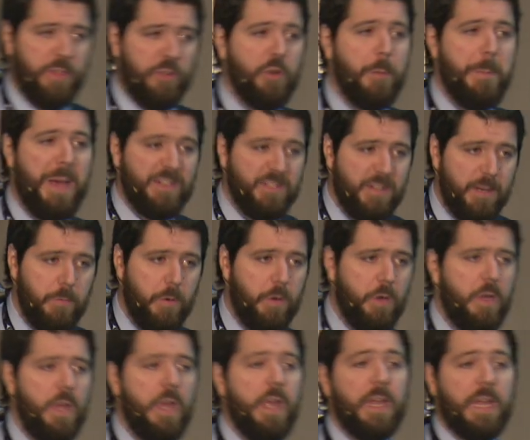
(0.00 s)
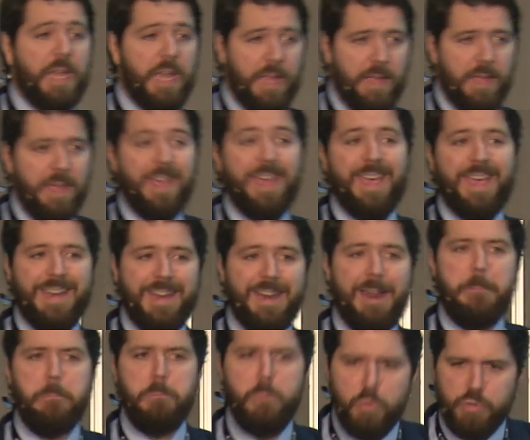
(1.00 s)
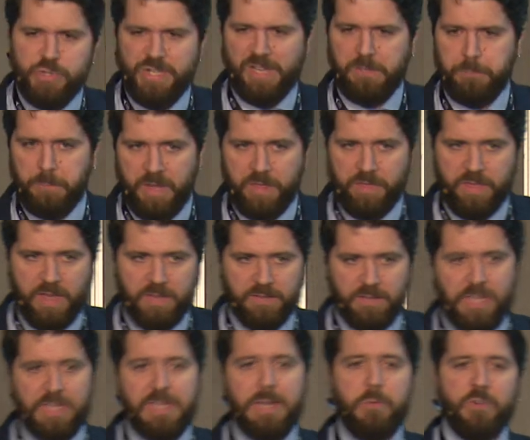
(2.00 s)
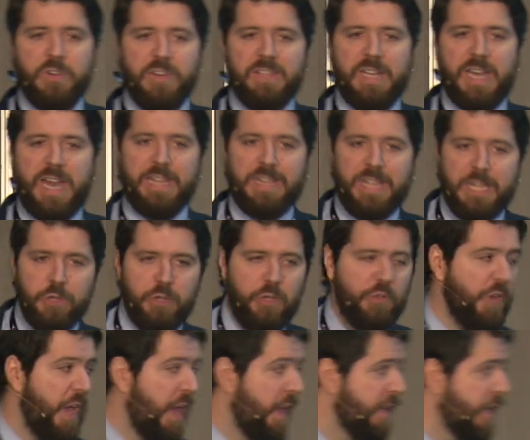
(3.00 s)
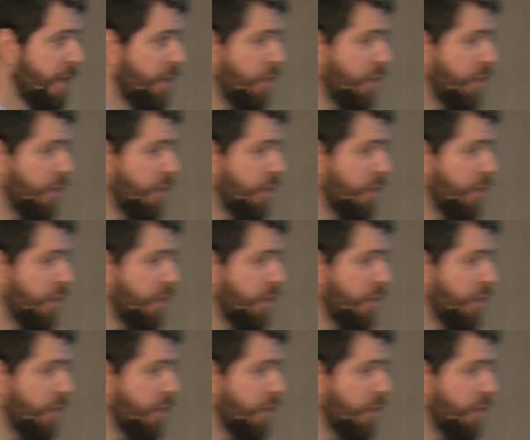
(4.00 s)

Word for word: masivo que genera muchas piezas y tenemos que estar atentos de todo